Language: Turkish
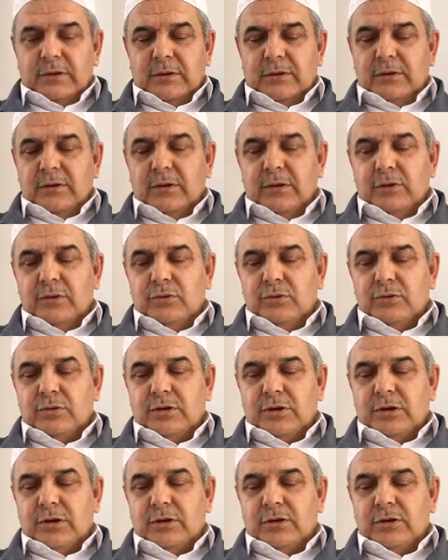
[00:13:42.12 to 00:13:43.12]
innehu
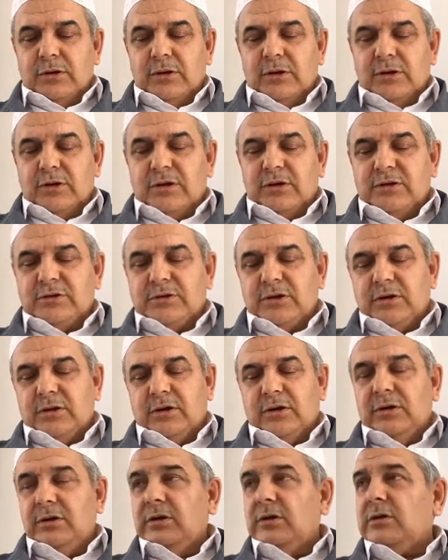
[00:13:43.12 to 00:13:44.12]
kâne harisan
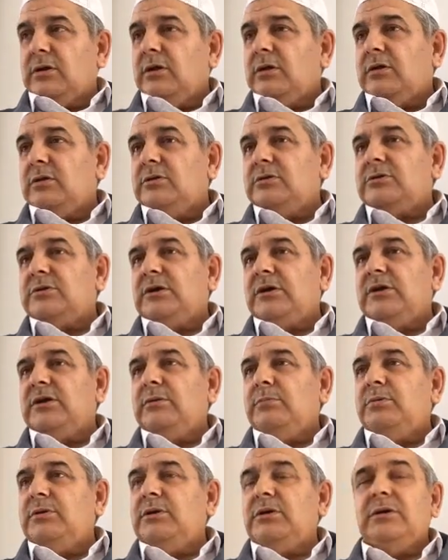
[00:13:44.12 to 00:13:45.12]
alâ katli
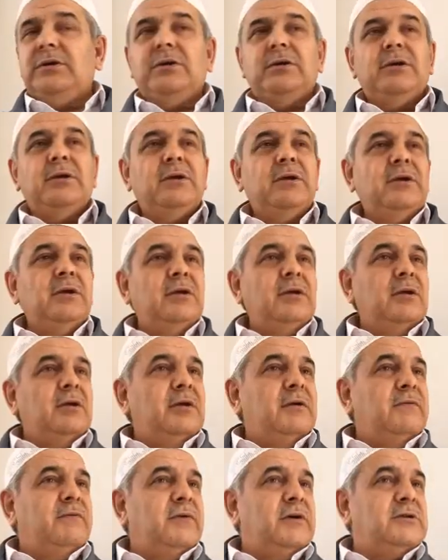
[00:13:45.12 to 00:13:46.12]
sahibihi
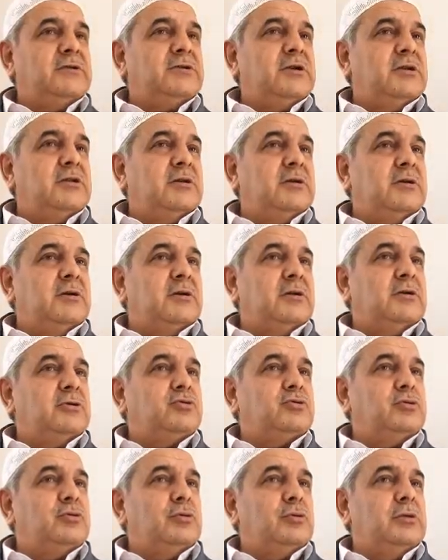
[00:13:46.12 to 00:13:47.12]
fesadaka
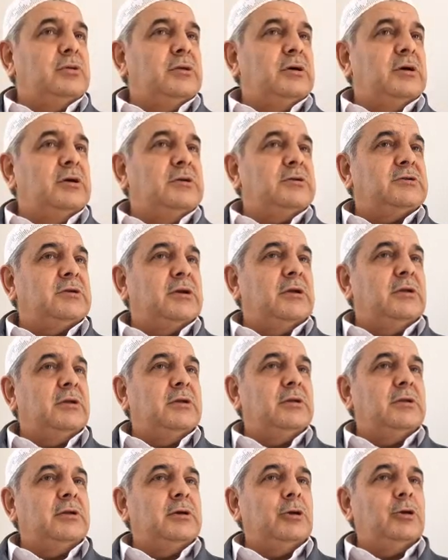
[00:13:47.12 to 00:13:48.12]
Resulullah
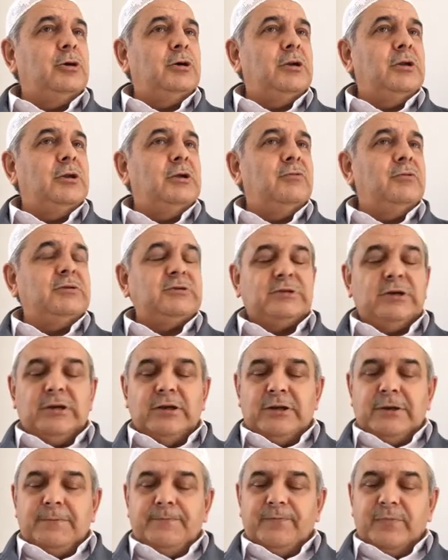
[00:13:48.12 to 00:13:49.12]
sallallahu aleyhi ve
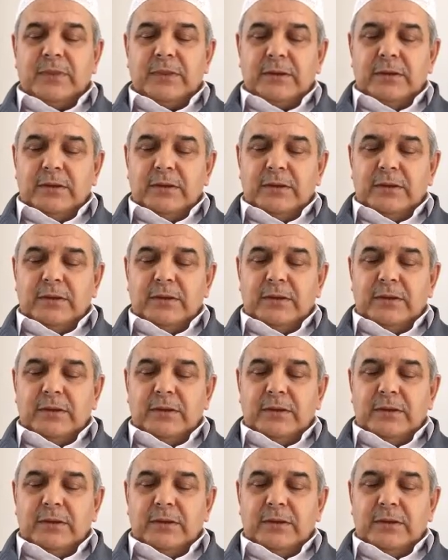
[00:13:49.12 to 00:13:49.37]
sellem